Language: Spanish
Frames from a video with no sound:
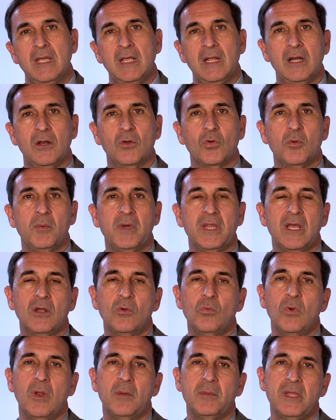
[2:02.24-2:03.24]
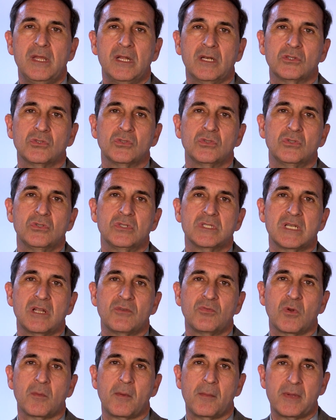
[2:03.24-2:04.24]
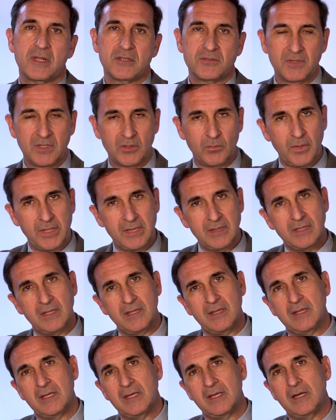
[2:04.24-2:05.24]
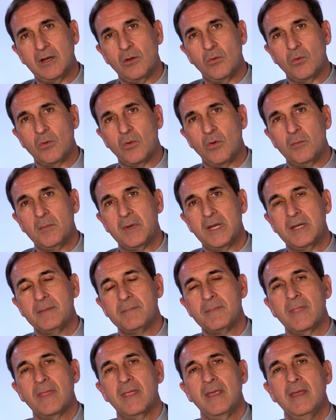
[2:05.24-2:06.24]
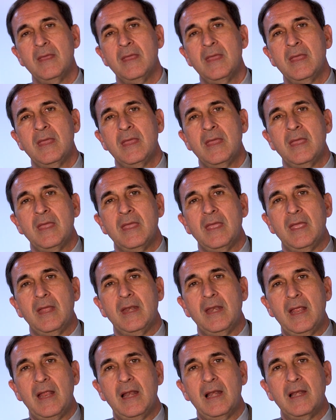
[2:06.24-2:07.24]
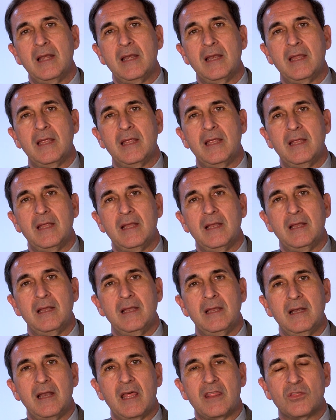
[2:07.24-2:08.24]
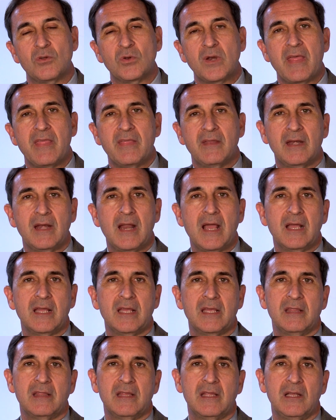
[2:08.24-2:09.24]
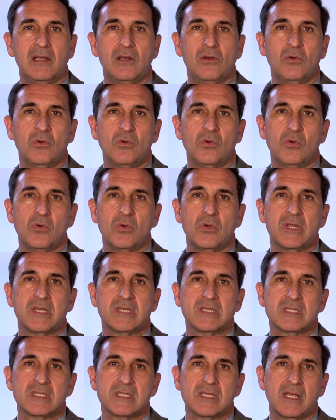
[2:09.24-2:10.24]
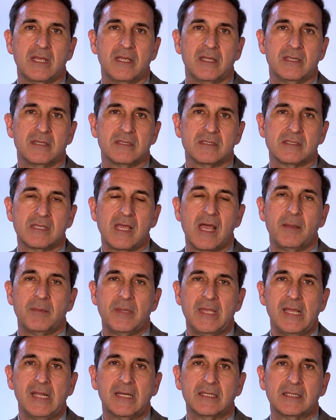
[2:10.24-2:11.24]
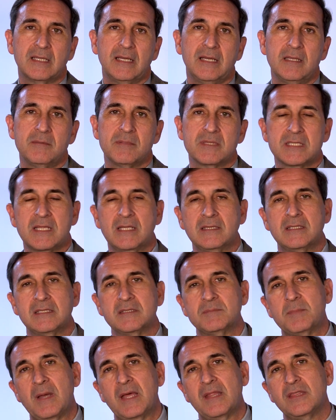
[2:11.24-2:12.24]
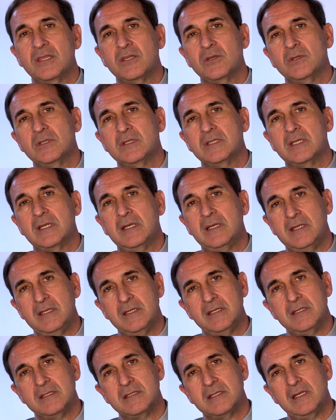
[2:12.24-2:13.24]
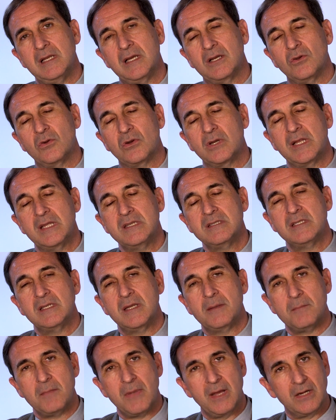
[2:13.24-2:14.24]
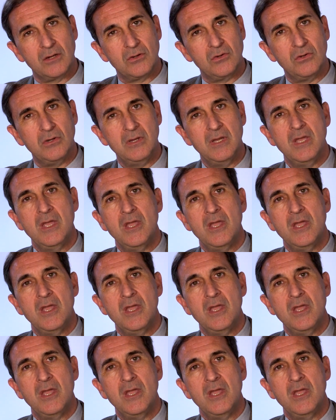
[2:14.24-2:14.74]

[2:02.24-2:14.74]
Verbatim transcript: El glaucoma de ángulo abierto es la forma más frecuente de glaucoma en él eh, la zona de drenaje del ojo eh, está abierta, hay bastante espacio entre el iris y la córnea y sin embargo